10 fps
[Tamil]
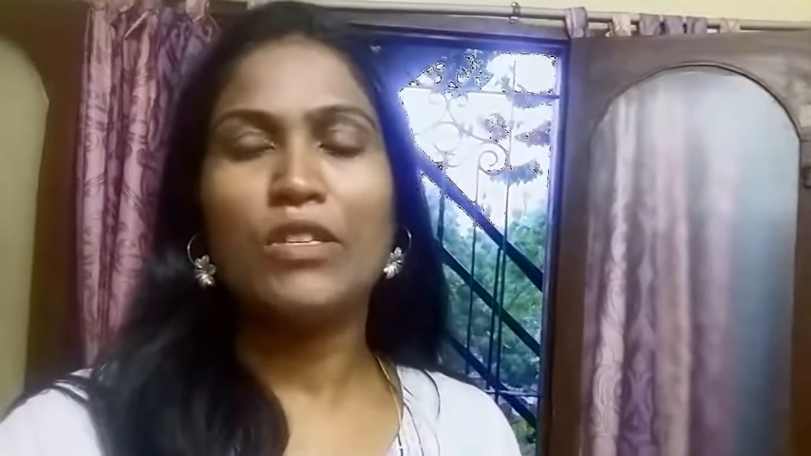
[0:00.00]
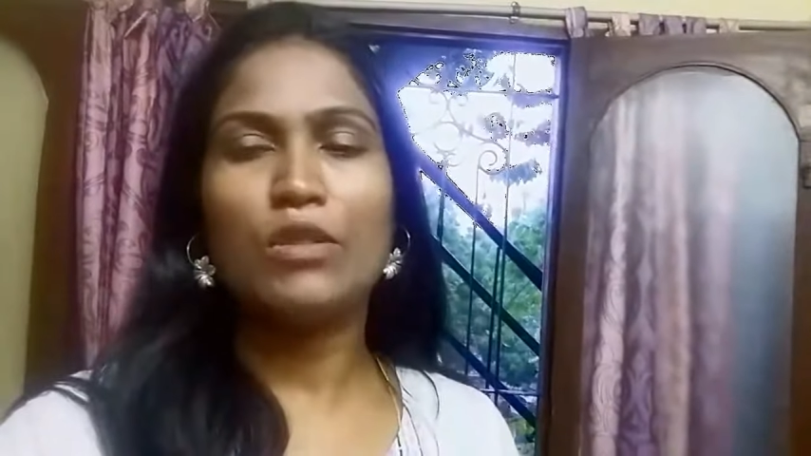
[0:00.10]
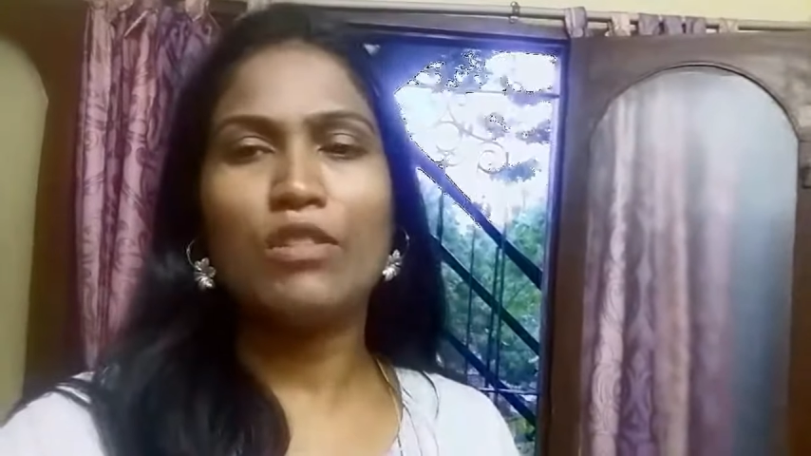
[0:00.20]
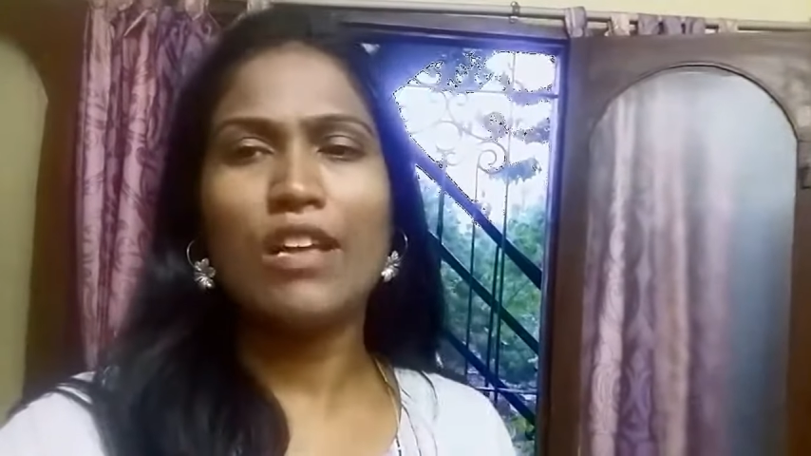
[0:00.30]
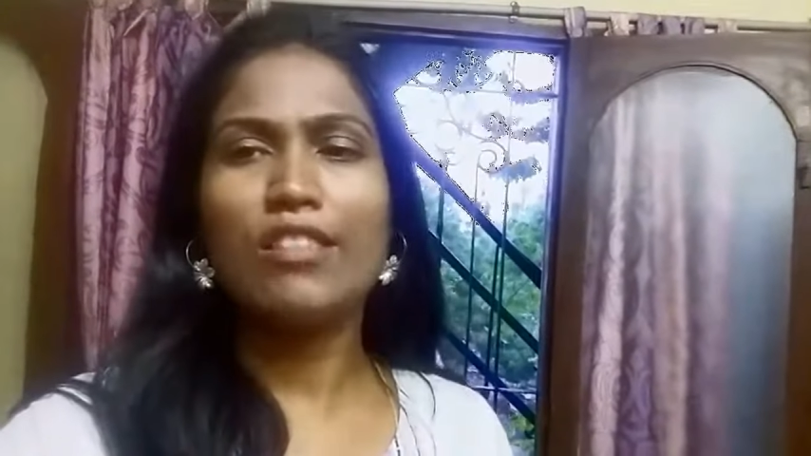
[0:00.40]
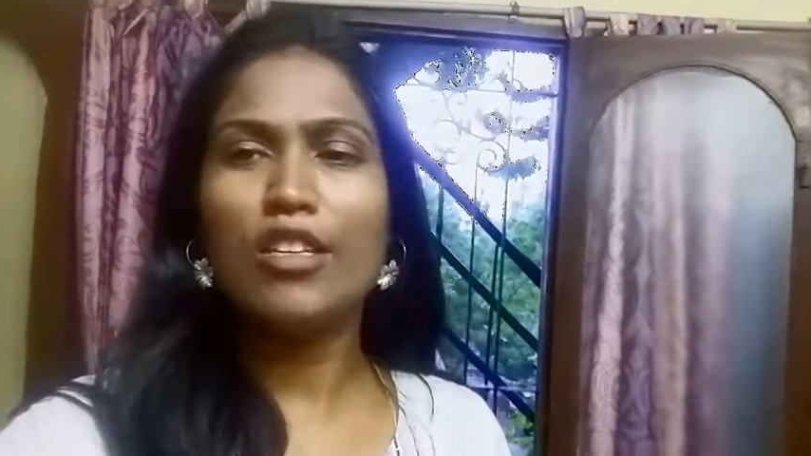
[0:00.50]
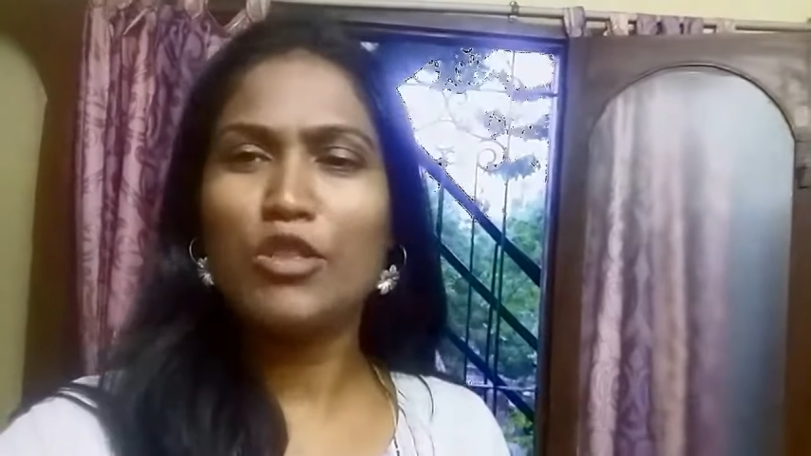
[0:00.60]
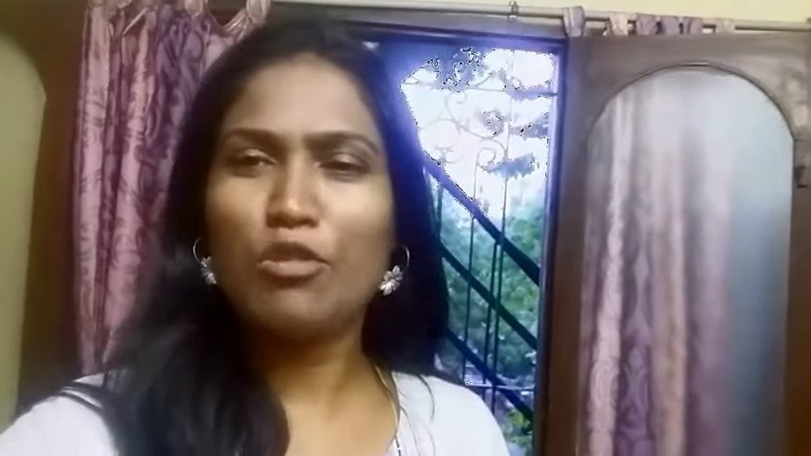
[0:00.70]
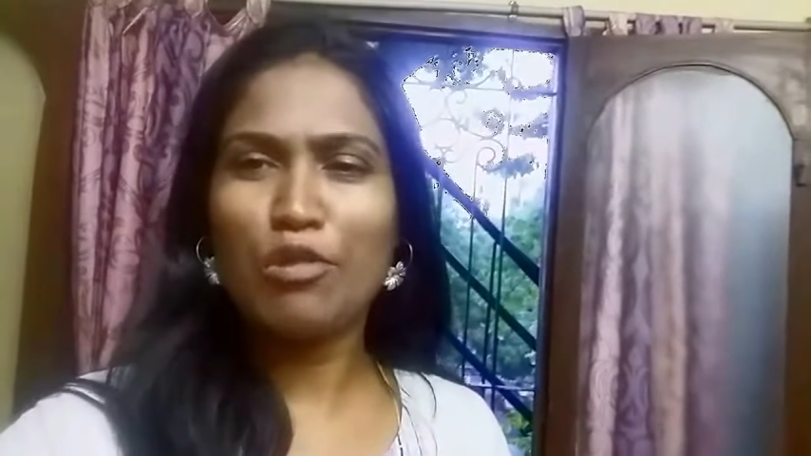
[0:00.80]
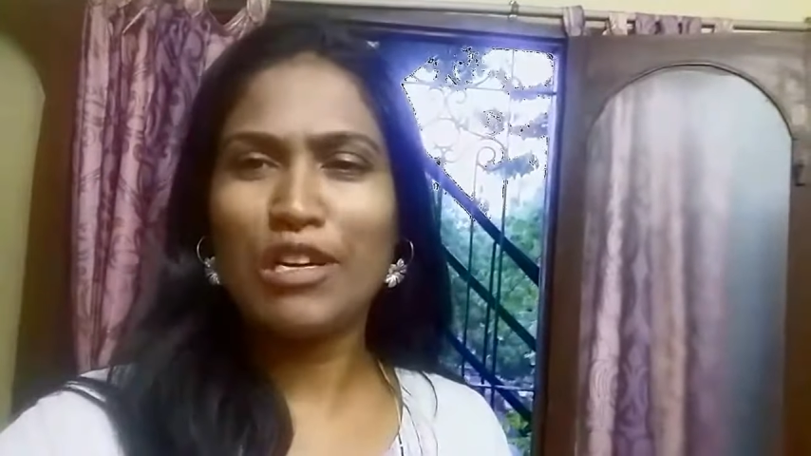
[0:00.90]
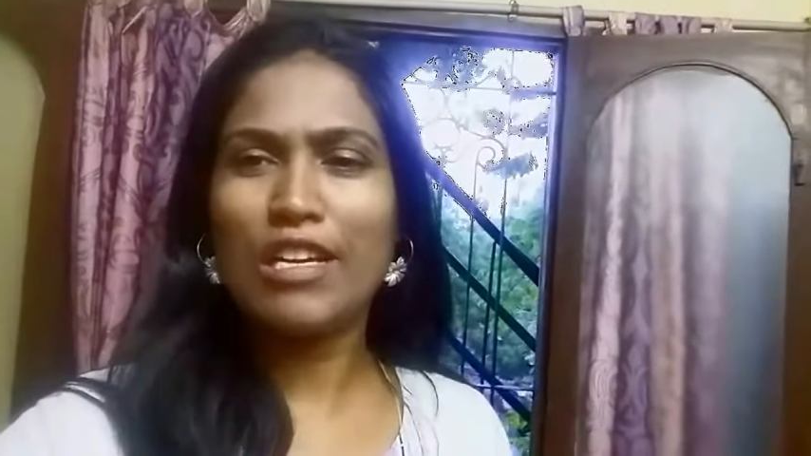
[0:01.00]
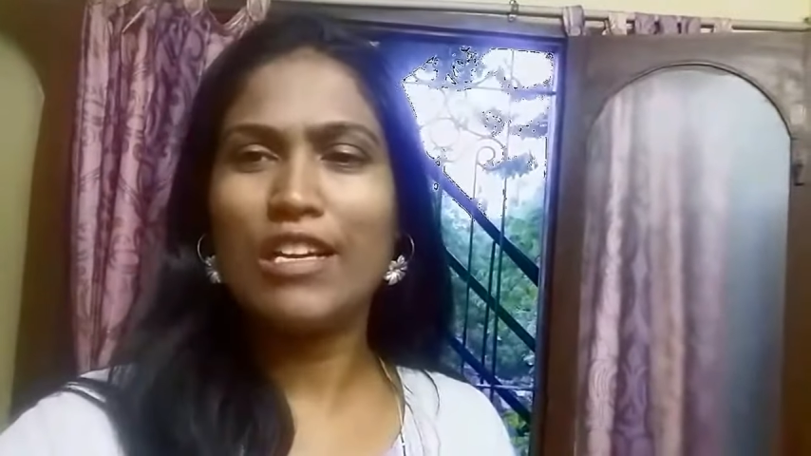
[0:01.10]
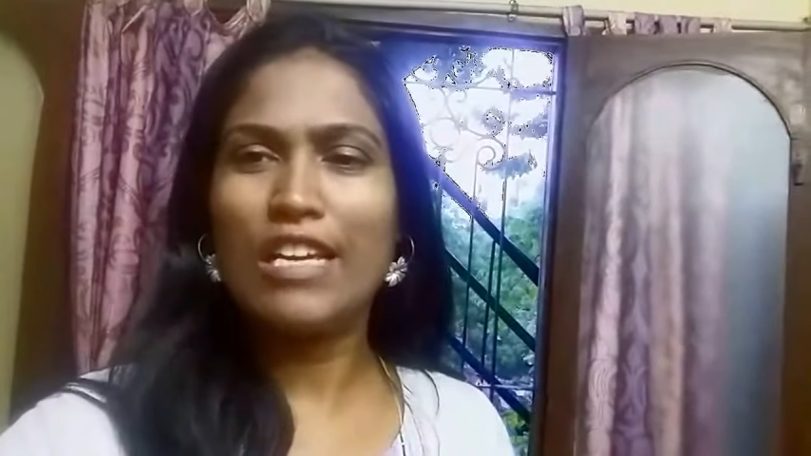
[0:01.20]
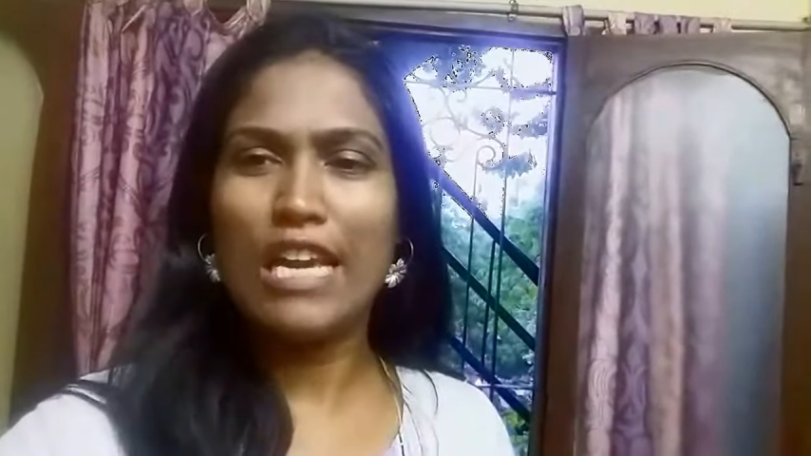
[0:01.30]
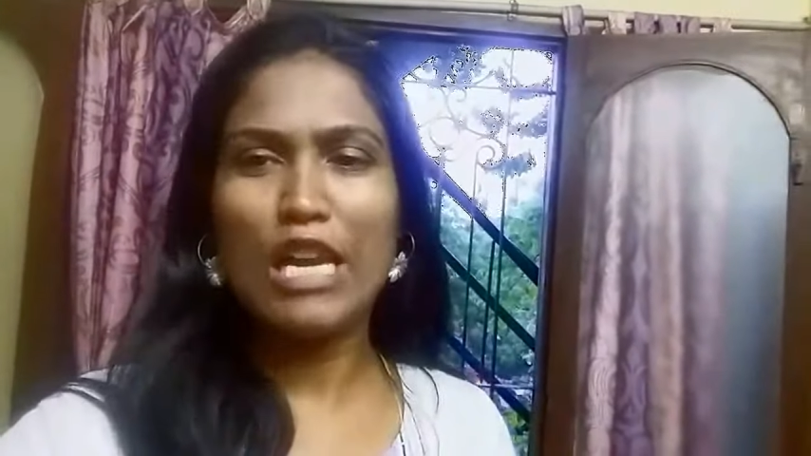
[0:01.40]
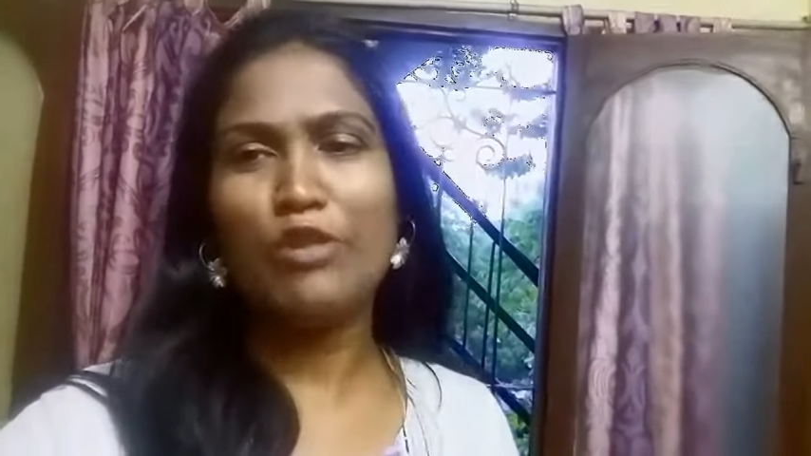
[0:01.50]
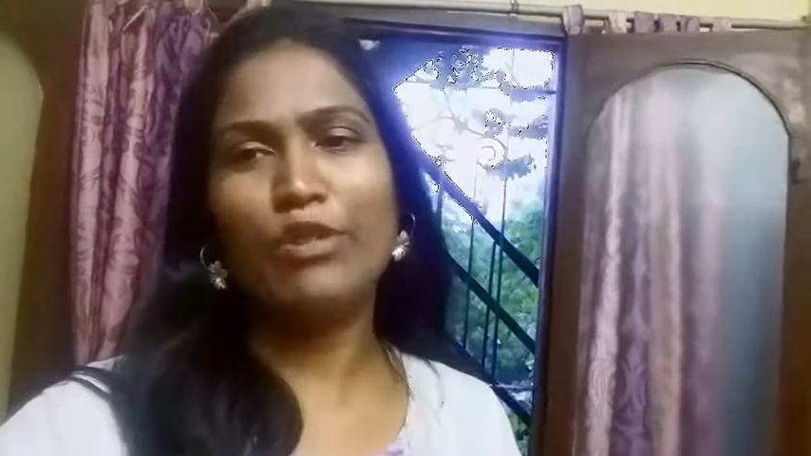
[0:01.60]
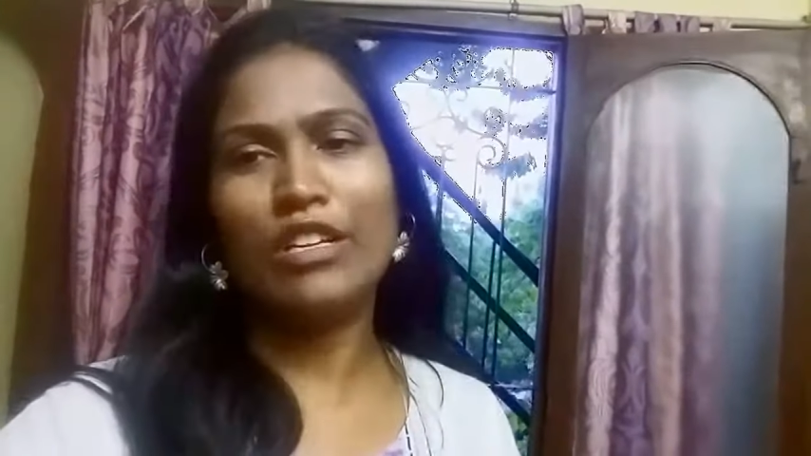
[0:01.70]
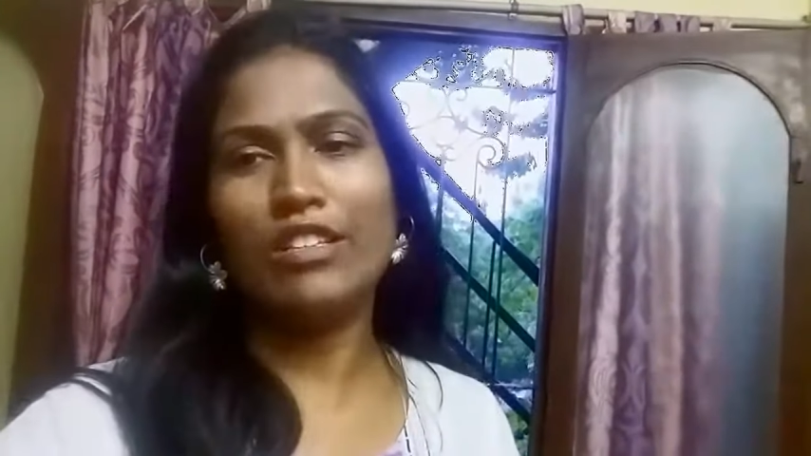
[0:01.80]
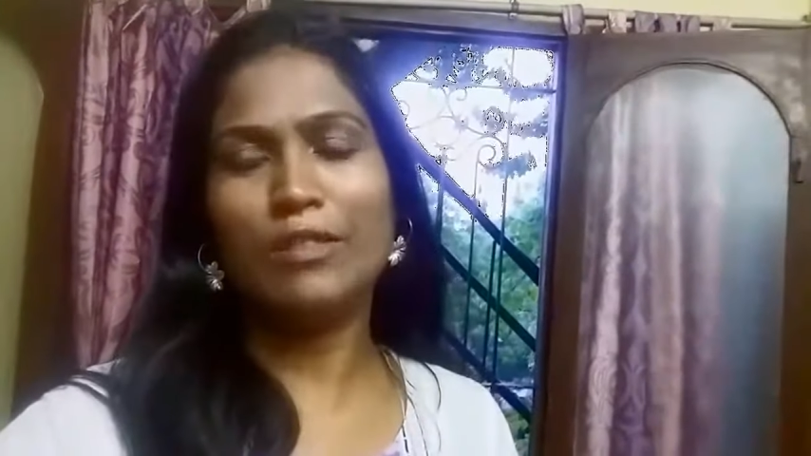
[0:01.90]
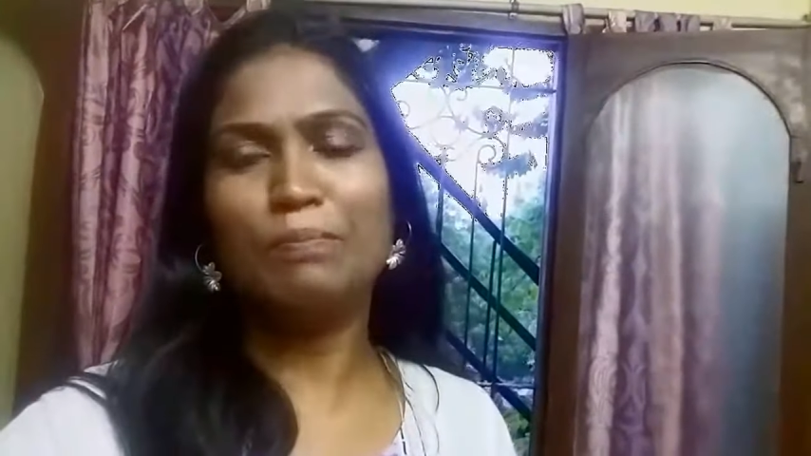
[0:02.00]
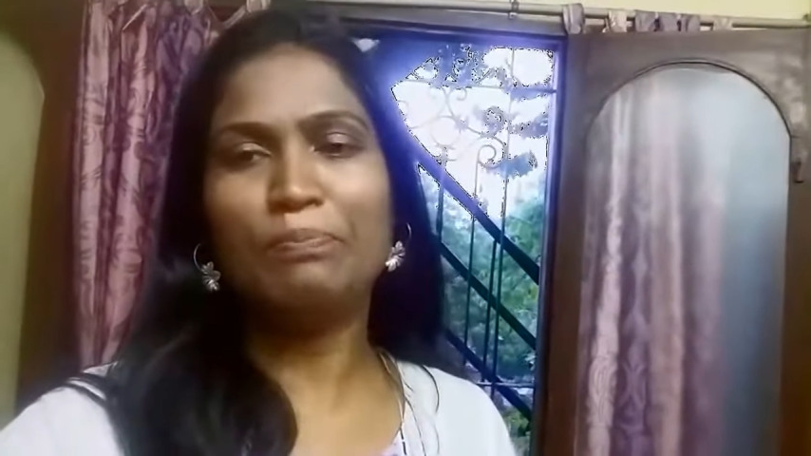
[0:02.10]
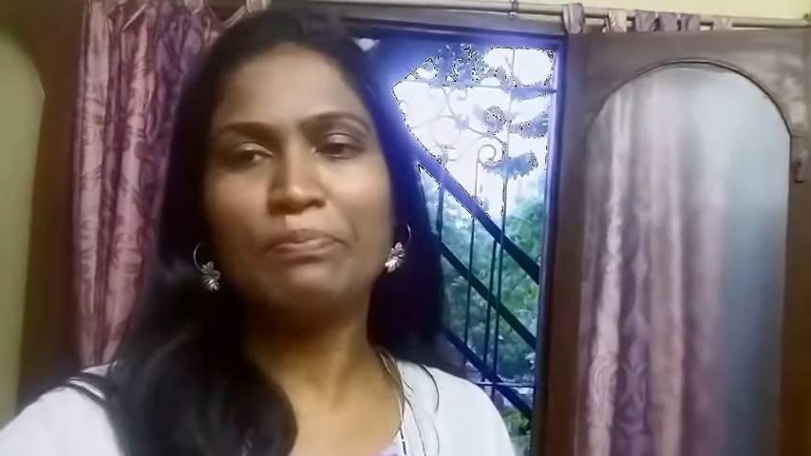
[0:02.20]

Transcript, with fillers: ஸோ ரத்த சோகை ஏன் வருது